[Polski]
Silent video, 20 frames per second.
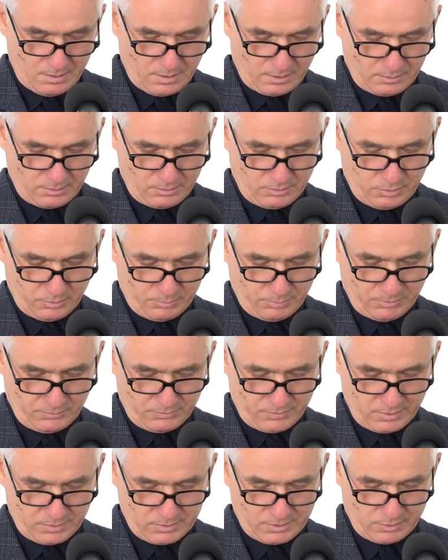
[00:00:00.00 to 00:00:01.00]
A gdy to
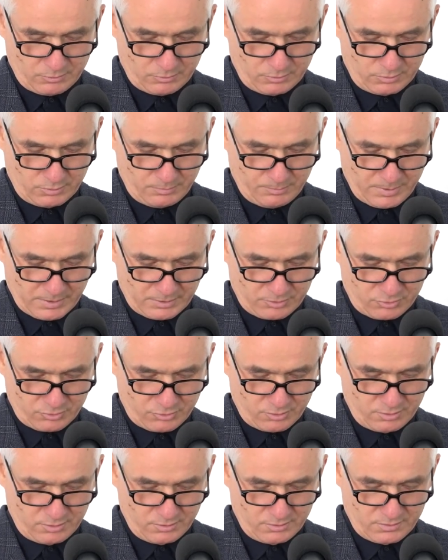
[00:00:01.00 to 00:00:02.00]
powiedział, oni
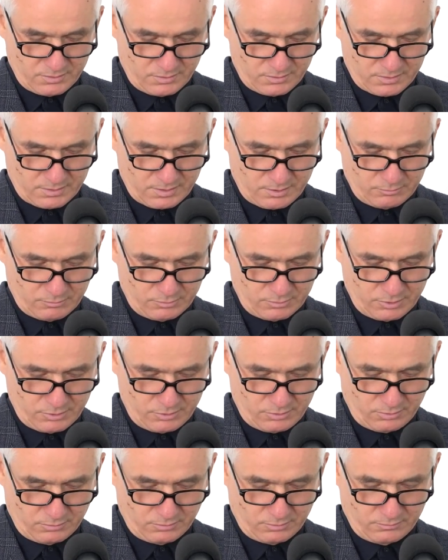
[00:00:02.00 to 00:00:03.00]
patrzyli, został
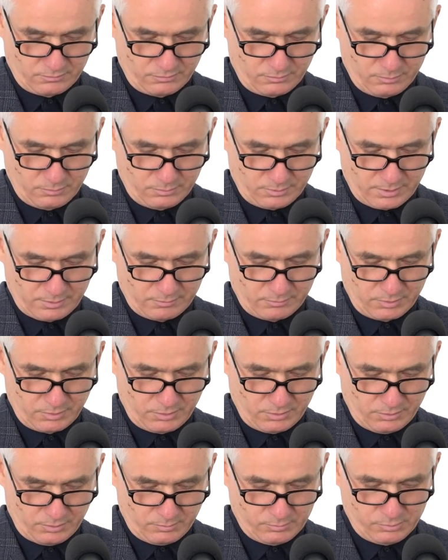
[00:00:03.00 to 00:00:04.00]
uniesiony w górę
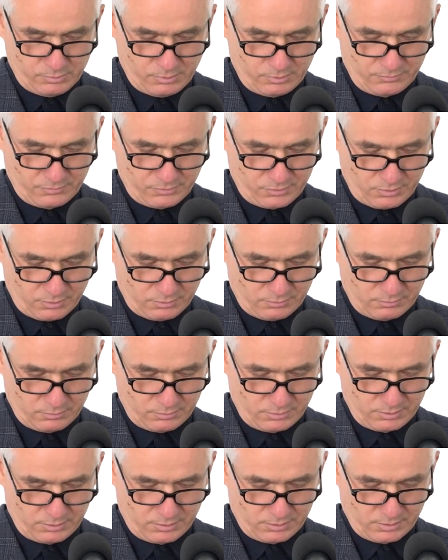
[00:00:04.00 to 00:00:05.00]
i obłok
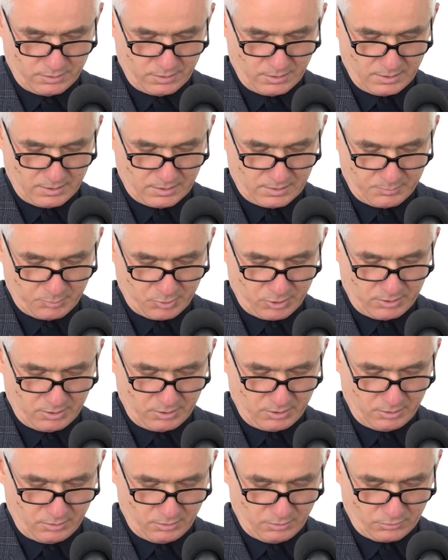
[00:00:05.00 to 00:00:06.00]
wziął ich
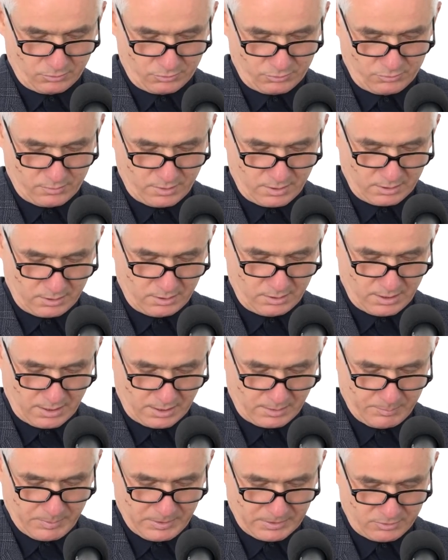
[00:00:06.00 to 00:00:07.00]
sprzed ich oczu. A gdy
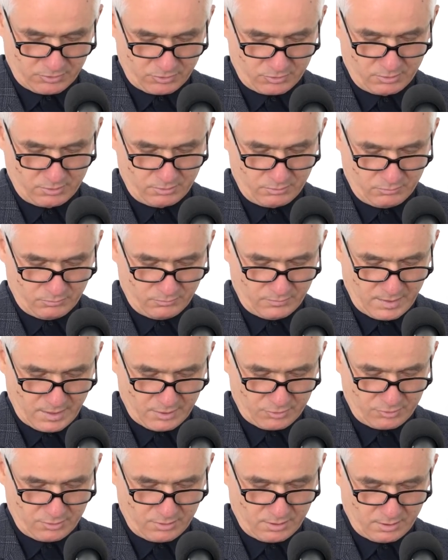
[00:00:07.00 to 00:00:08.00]
tak patrzyli
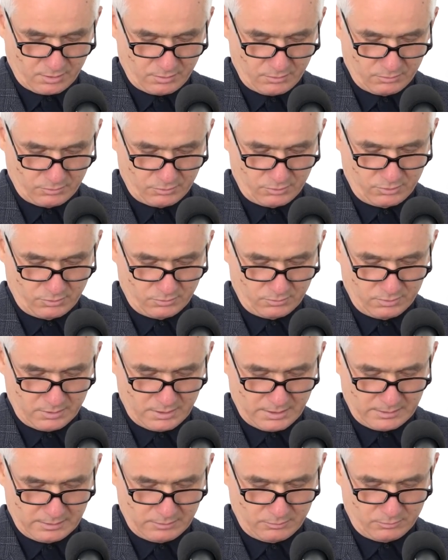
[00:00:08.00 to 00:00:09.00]
uważnie, jak on się
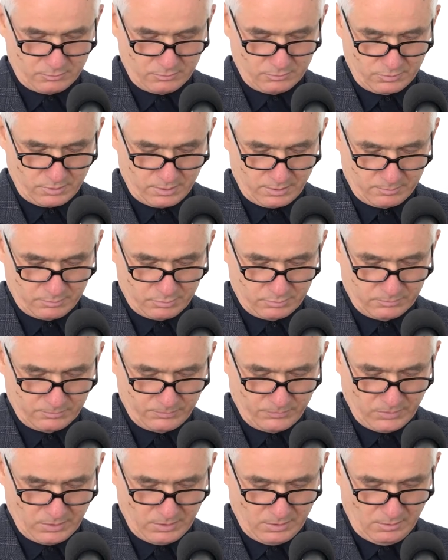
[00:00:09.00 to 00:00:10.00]
oddalał ku niebu,
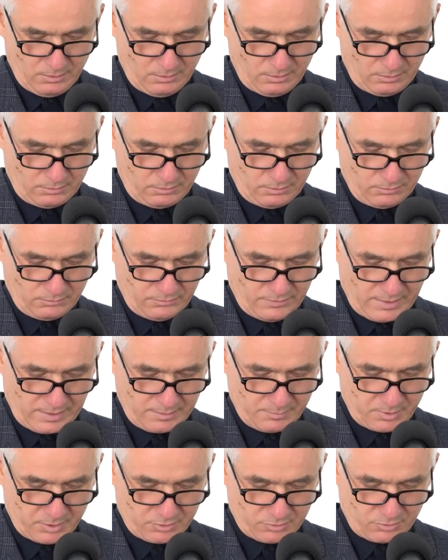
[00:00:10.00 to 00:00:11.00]
oto
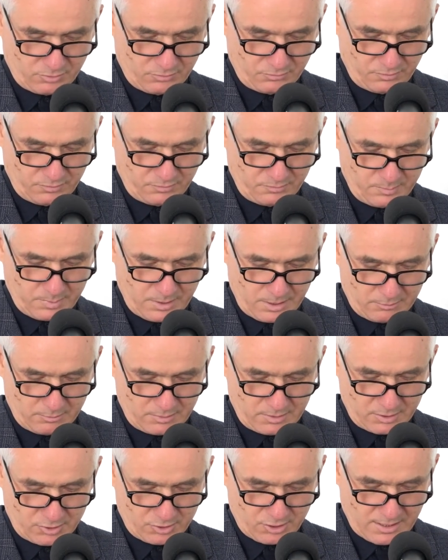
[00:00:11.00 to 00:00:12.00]
dwaj mężowie w
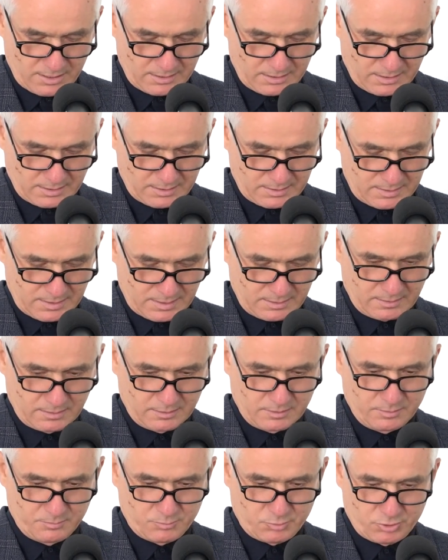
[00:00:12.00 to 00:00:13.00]
białych szatach
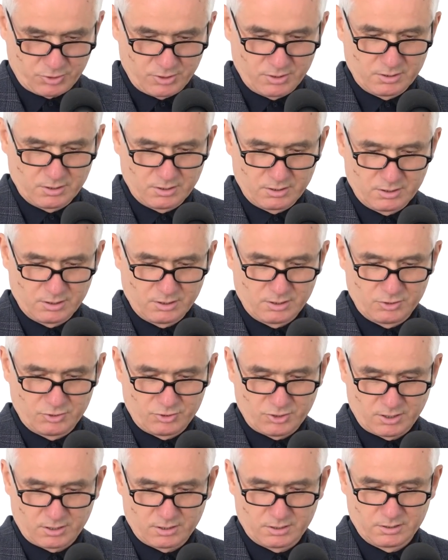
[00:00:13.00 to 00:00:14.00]
stanęli przy nich i
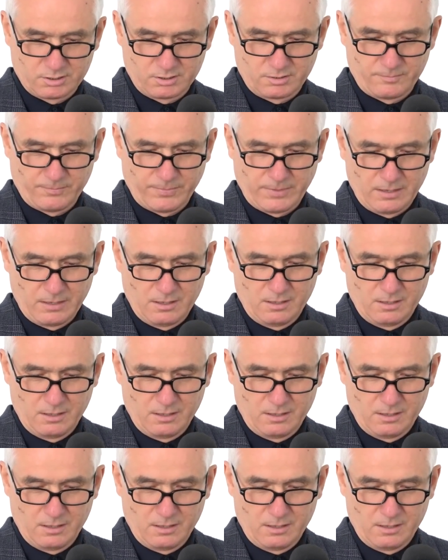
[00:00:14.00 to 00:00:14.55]
rzekli: